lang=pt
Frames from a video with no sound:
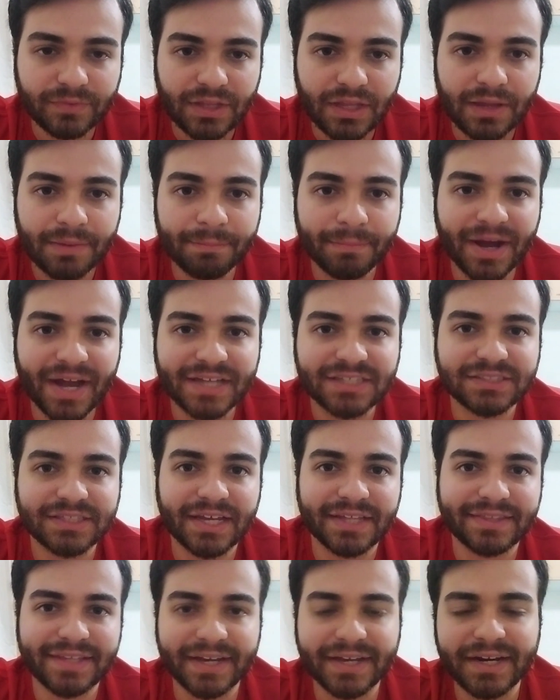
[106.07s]
mas
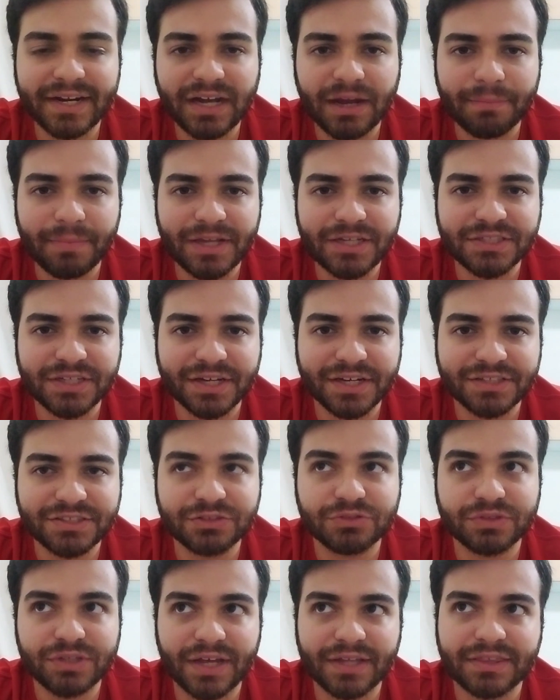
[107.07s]
é, tecnicamente
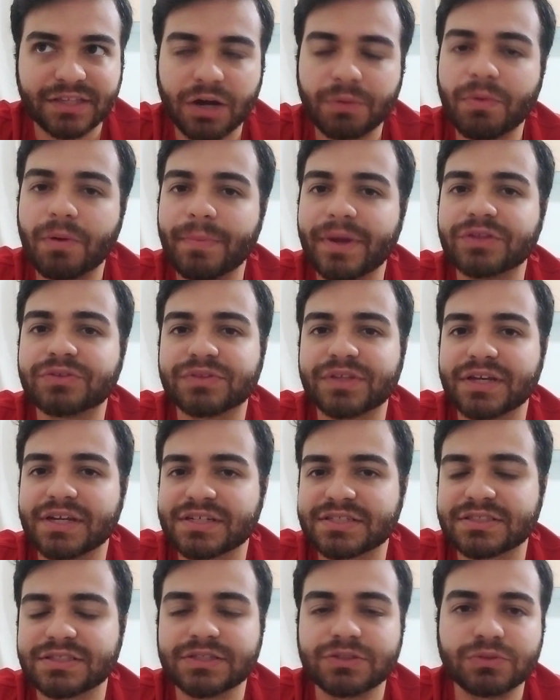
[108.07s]
acredito que até o momento
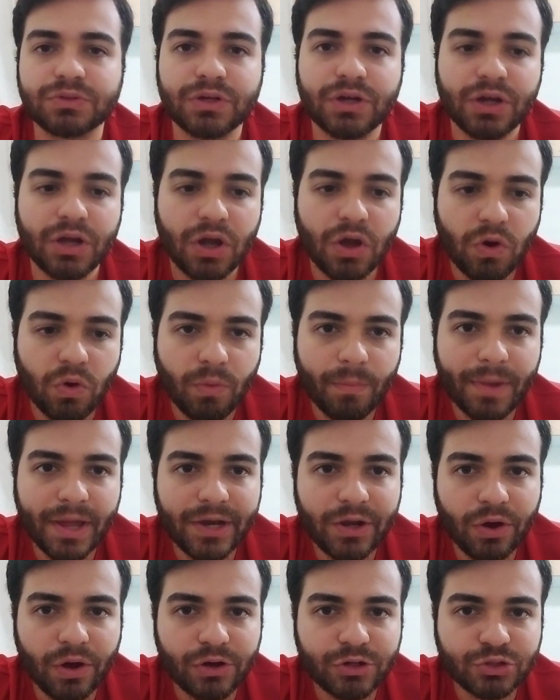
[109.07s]
tenha sido o
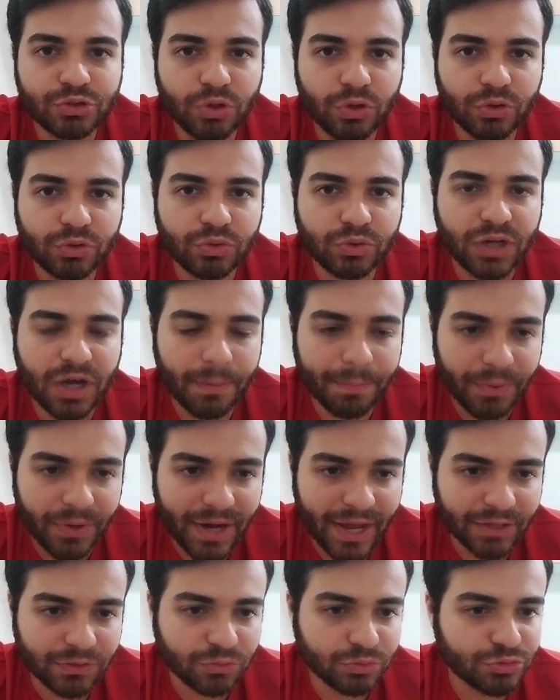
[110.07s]
melhor jogo do
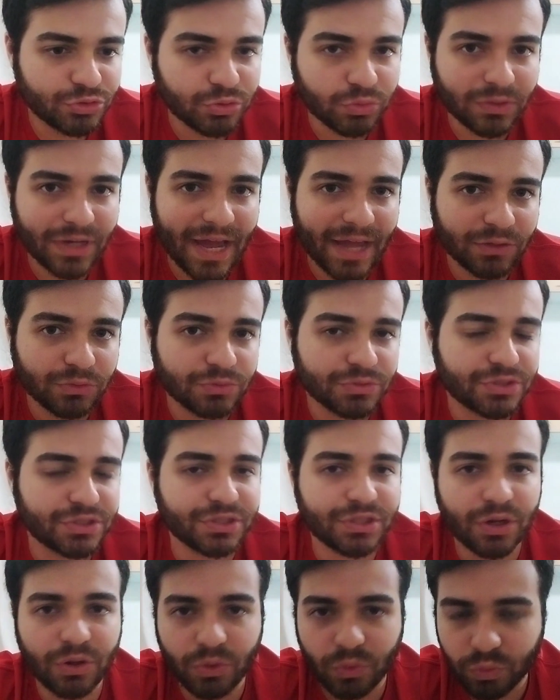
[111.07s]
campeonato. De um lado
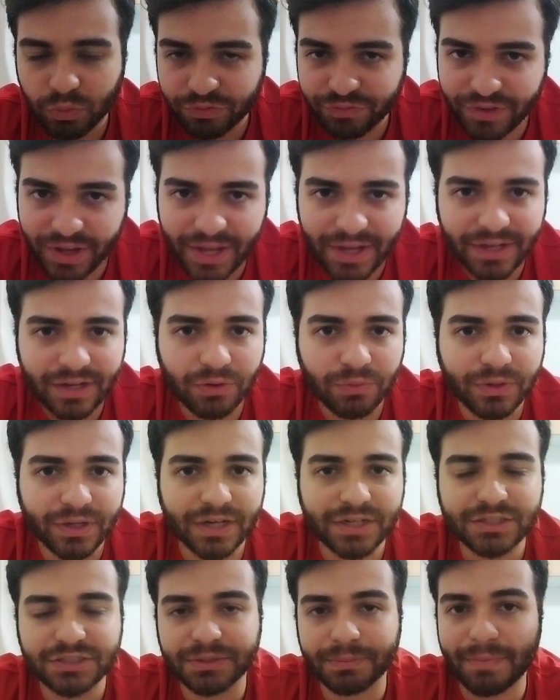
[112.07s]
tinha o Veiga, o
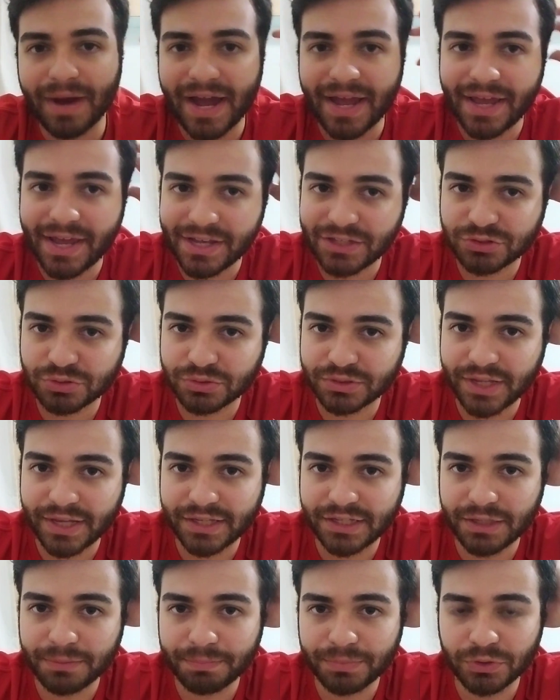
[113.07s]
grande maestro da
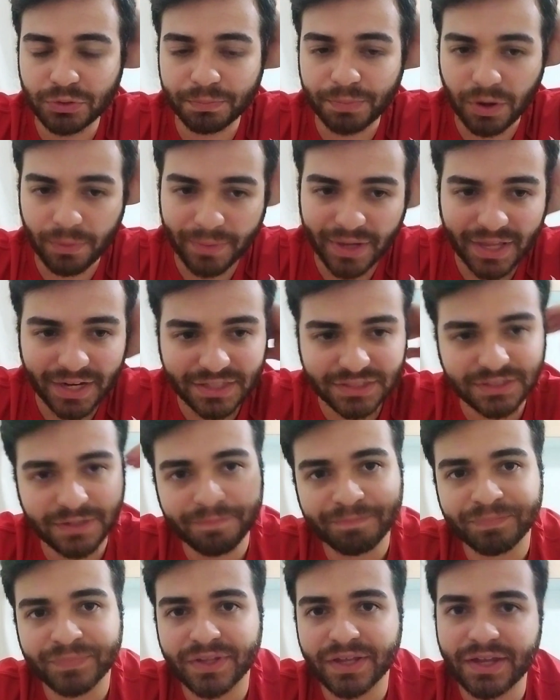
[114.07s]
equipe do Palmeiras,
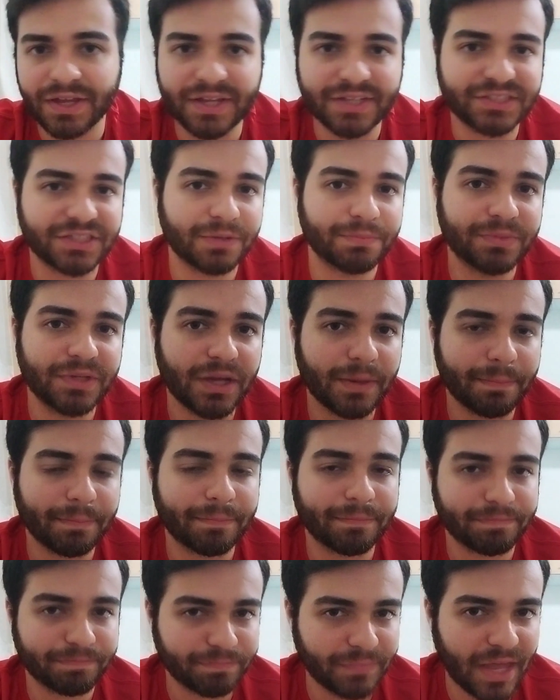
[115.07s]
recebia
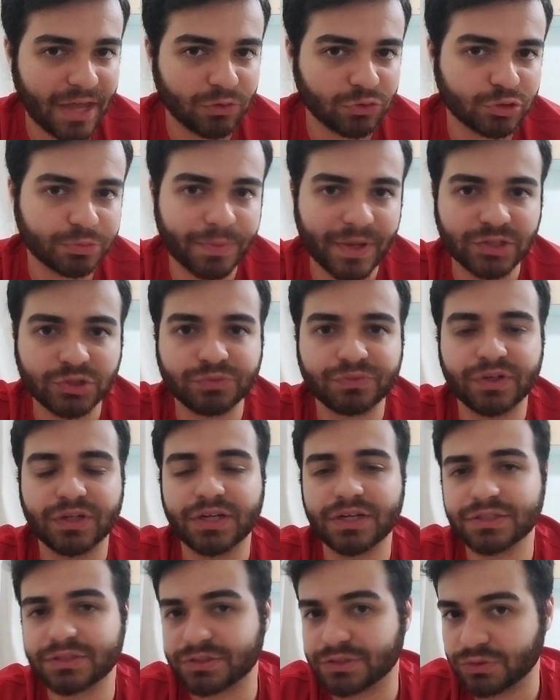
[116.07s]
né, nos pés do
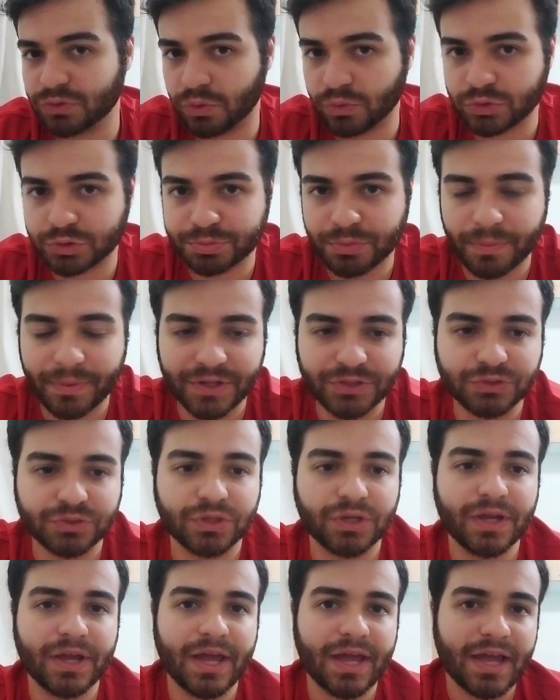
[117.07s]
volante, em outros momentos
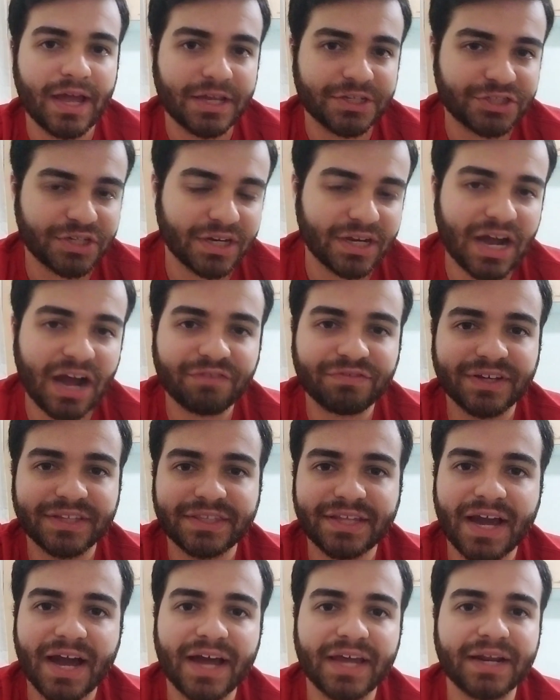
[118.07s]
chegava
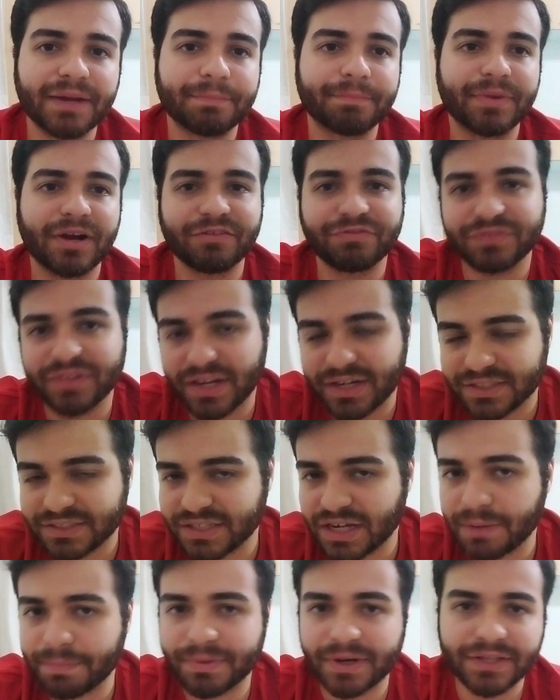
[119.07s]
até a área para
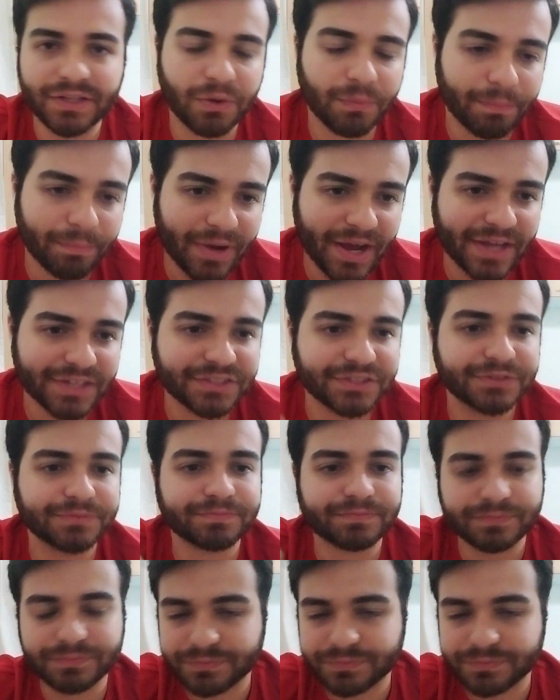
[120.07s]
finalizar, para dar um passe.